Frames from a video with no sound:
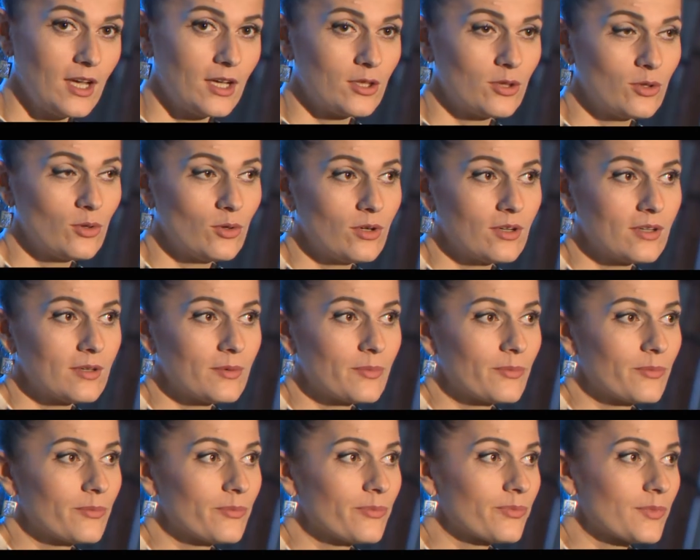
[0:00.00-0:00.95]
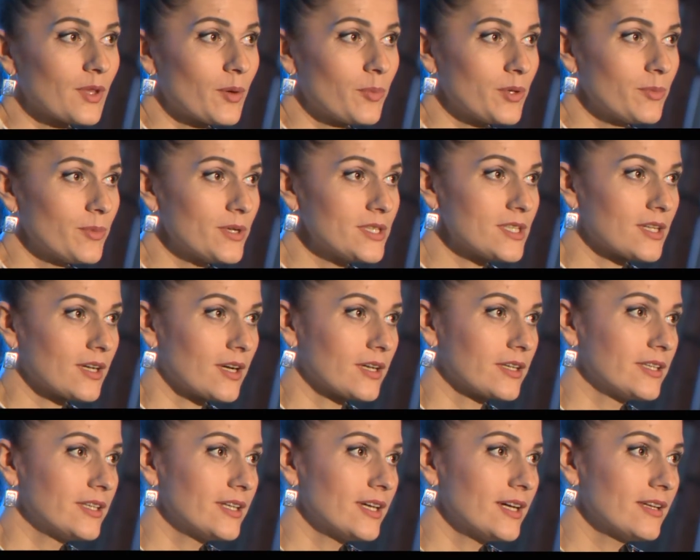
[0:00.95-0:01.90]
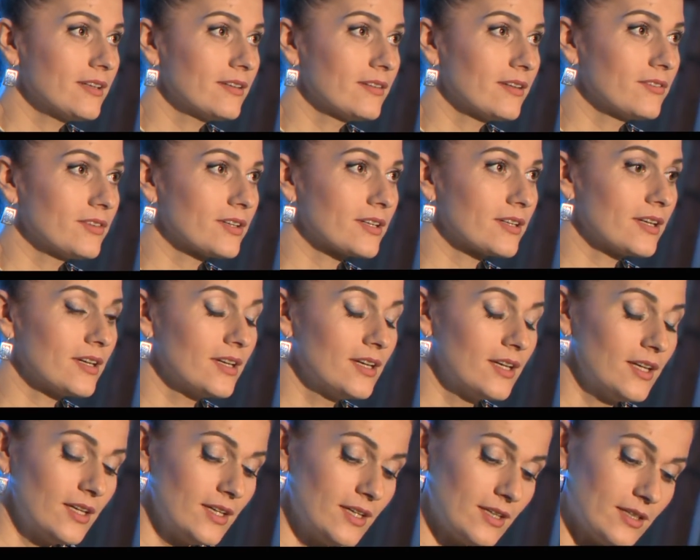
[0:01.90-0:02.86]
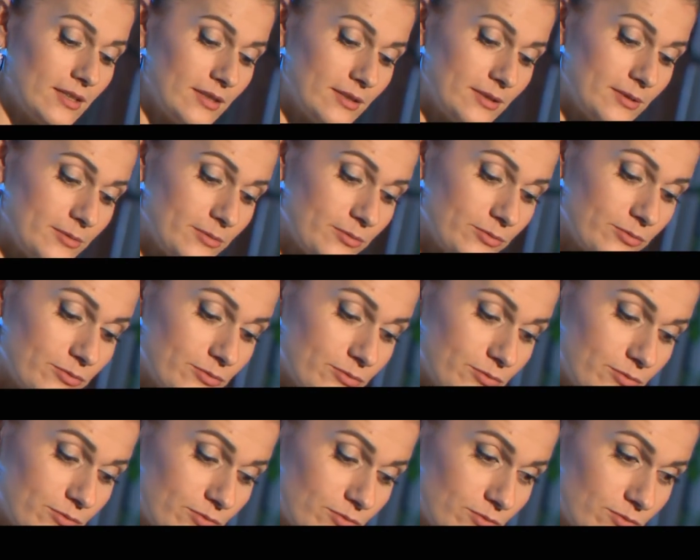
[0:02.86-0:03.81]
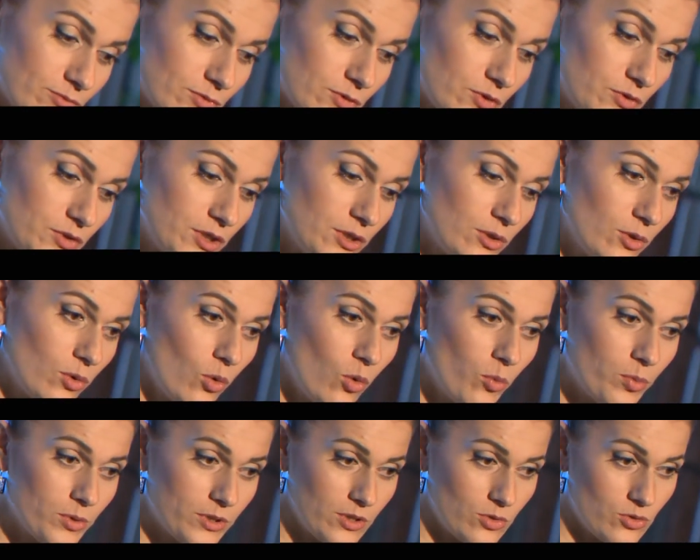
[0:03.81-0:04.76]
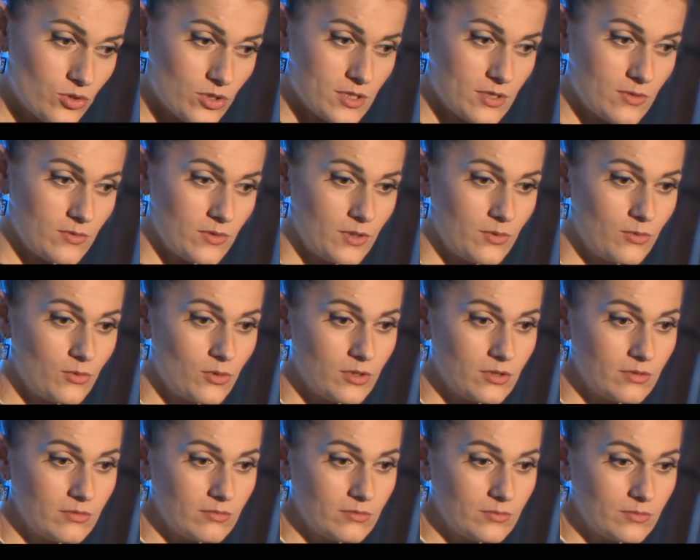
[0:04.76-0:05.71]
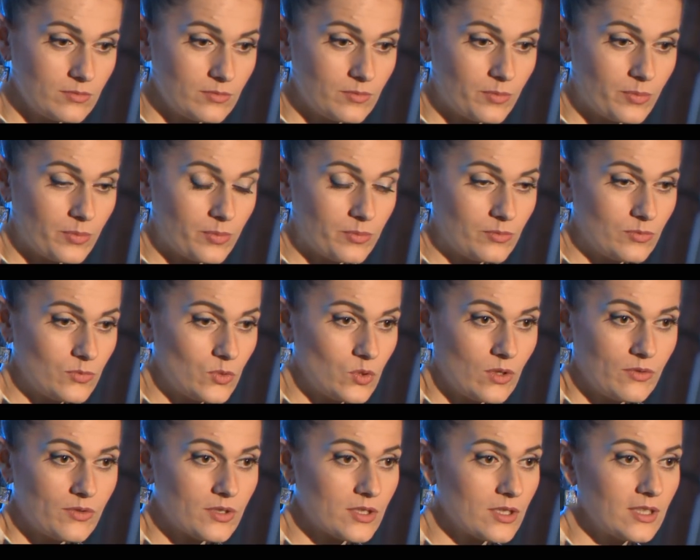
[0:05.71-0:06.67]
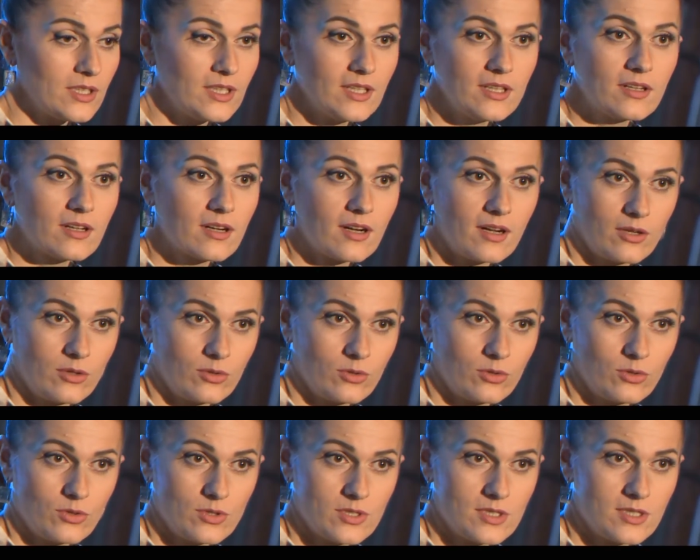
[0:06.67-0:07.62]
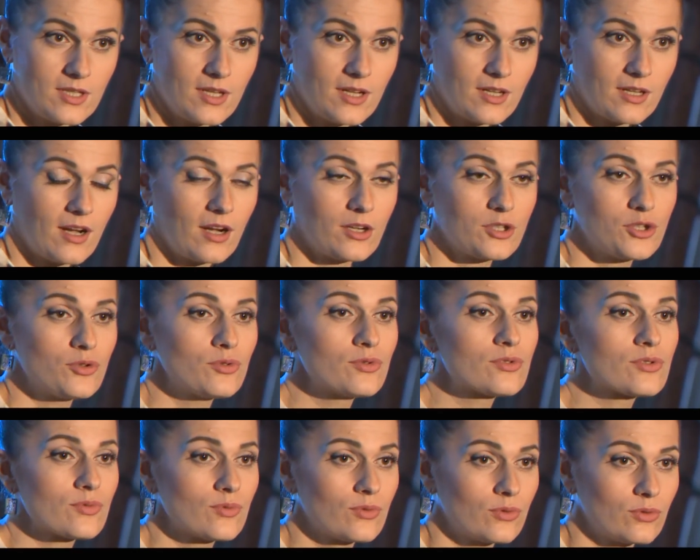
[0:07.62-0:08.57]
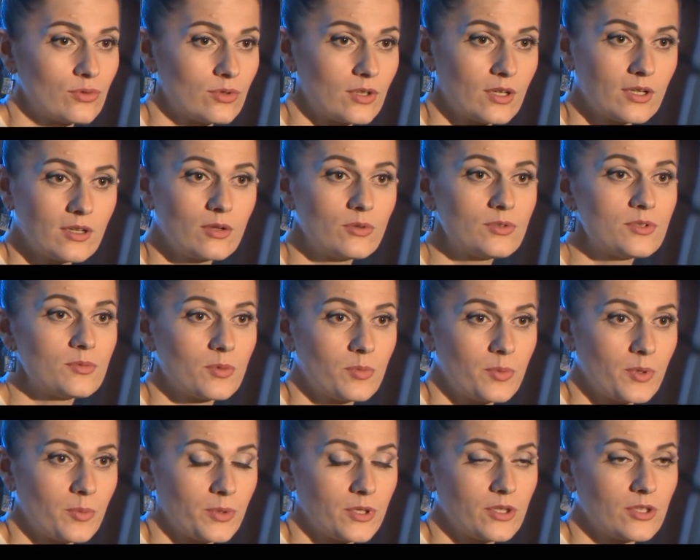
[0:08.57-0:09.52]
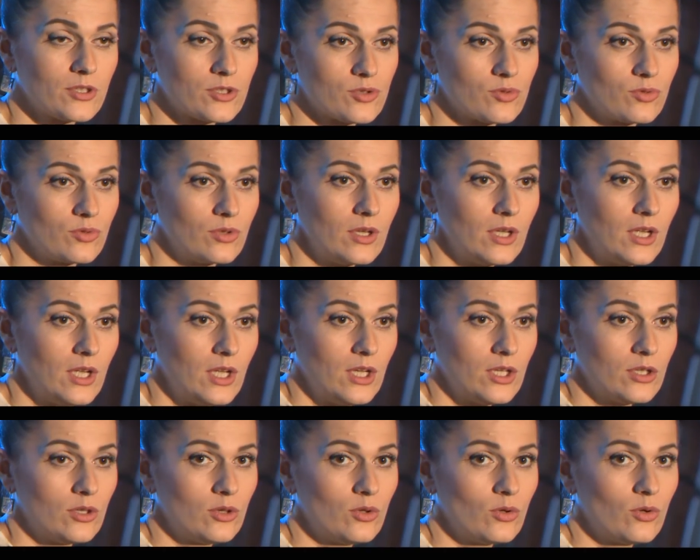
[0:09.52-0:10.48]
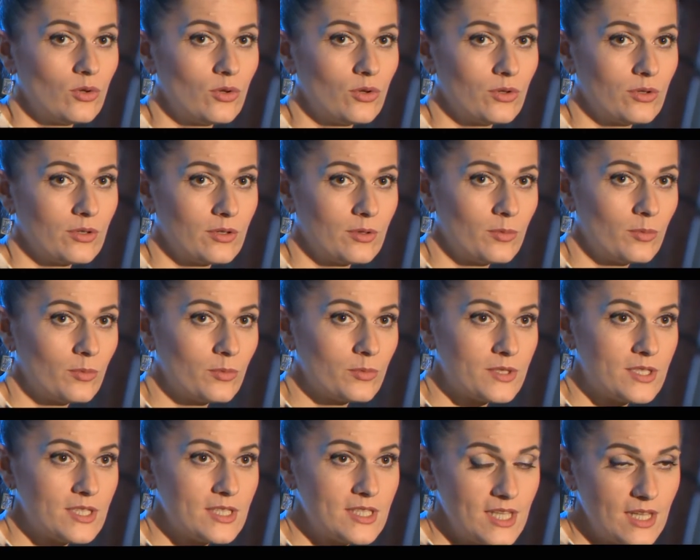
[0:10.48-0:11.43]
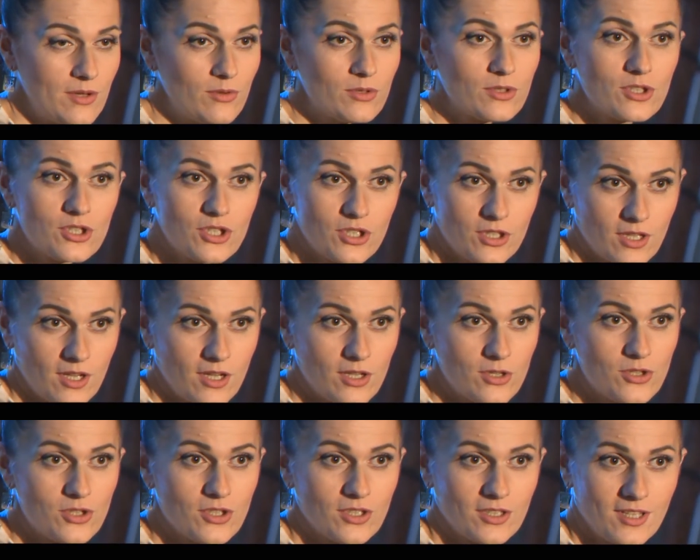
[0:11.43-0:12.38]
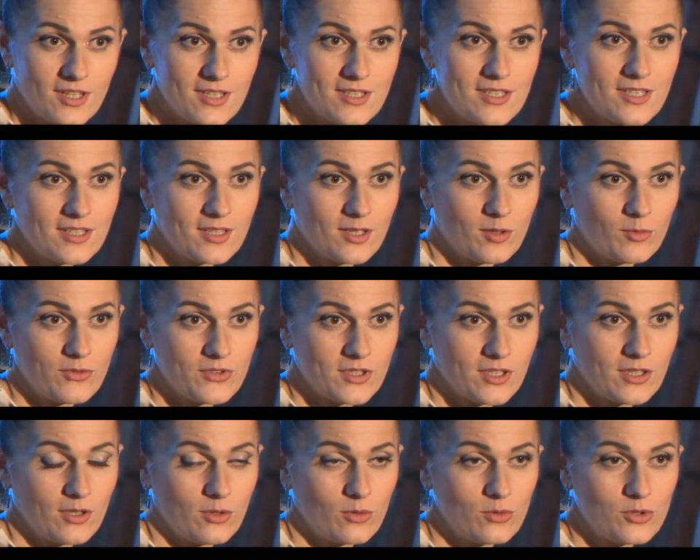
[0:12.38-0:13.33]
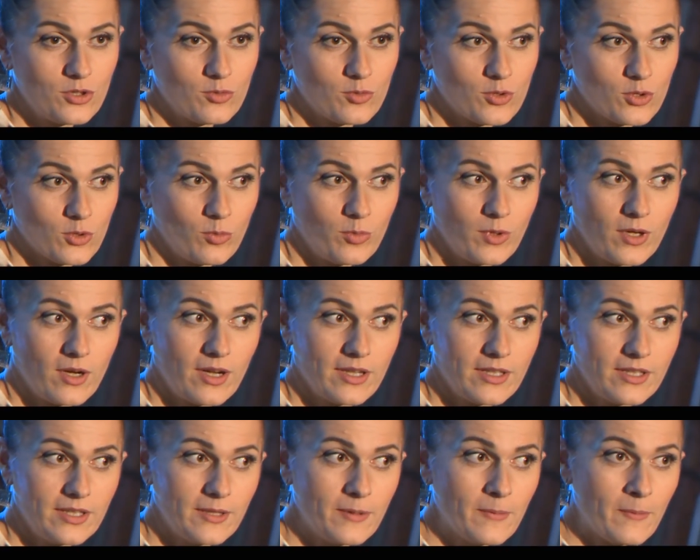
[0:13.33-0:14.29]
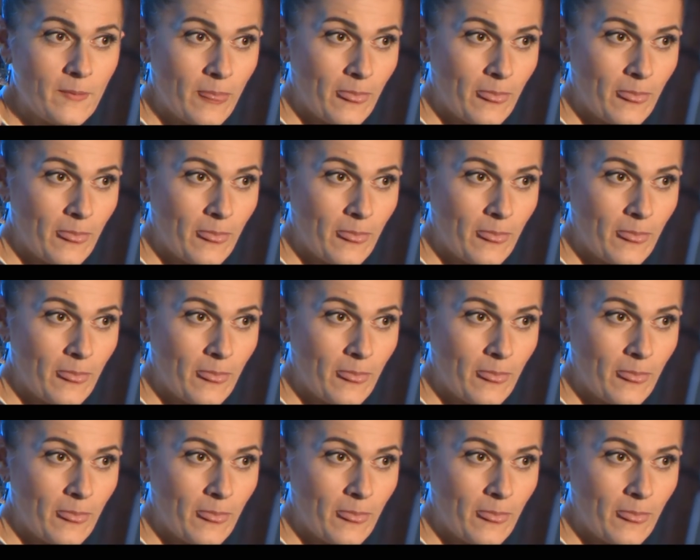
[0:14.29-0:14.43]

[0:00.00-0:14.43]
Но, понимаете, как я, наверное, эм, в силу опыта уже своего ну, наверное, не играю. То есть я как чувствую, так и людям и преподношу. Но детей, вот начинающих, да, деток мы всегда учим, чтобы они